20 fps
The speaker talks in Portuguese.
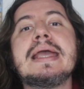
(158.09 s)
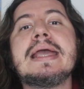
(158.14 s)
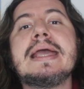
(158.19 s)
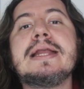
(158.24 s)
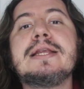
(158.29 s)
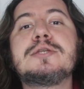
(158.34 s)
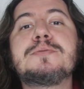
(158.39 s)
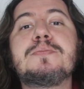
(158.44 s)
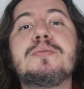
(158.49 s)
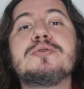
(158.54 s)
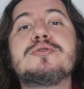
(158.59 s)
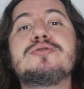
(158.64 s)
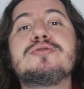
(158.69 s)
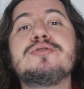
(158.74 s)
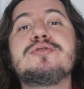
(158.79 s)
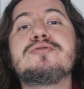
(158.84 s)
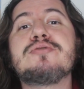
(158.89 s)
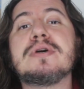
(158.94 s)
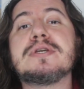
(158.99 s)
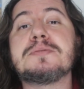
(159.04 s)
Eles
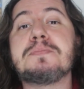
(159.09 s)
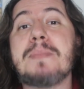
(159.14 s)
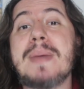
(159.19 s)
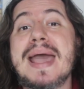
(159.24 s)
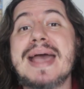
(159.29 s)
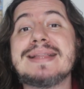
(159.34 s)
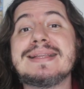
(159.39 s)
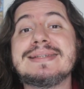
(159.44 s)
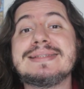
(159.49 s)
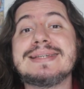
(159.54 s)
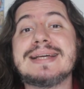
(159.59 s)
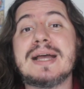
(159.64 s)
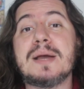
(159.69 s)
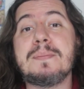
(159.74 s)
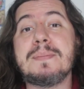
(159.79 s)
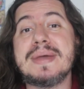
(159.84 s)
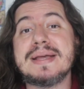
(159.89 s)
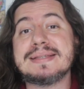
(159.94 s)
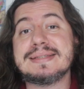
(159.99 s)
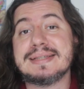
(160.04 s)
possuem suas pernas e
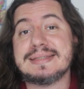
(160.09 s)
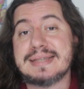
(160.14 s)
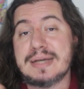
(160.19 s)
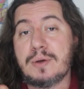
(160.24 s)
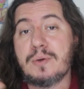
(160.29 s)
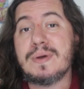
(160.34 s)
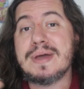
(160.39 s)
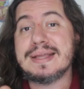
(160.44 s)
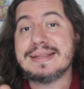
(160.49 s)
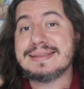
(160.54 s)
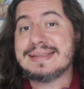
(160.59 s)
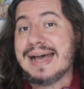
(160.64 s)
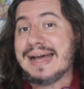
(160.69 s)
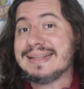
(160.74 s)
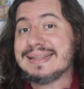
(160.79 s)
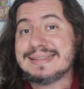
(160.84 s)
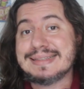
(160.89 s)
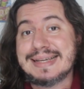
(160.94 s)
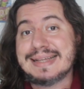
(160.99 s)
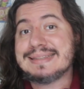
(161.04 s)
cabeças
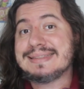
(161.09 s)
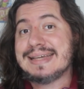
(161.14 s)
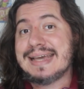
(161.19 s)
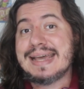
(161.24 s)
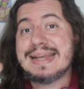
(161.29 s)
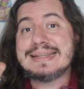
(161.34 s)
acorrentadas, quer dizer,